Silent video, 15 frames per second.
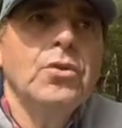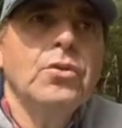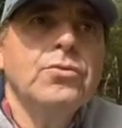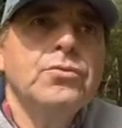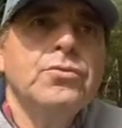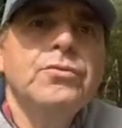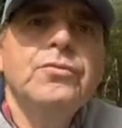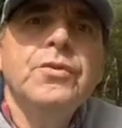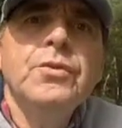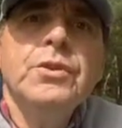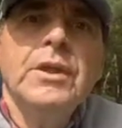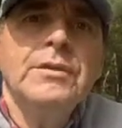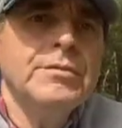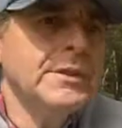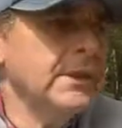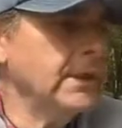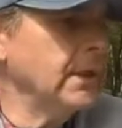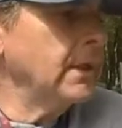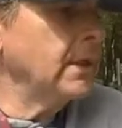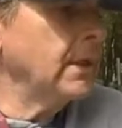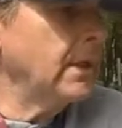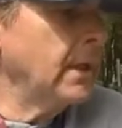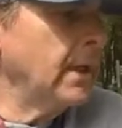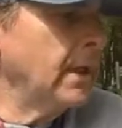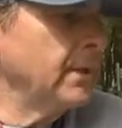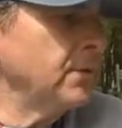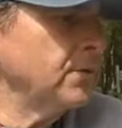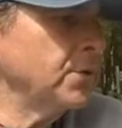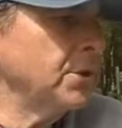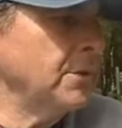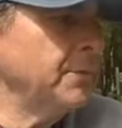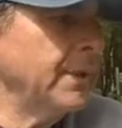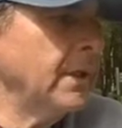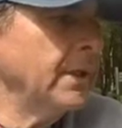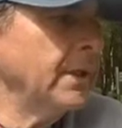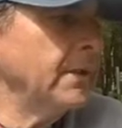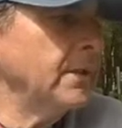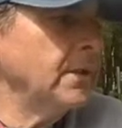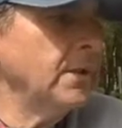quand tu te vautres avec un, engin pareil.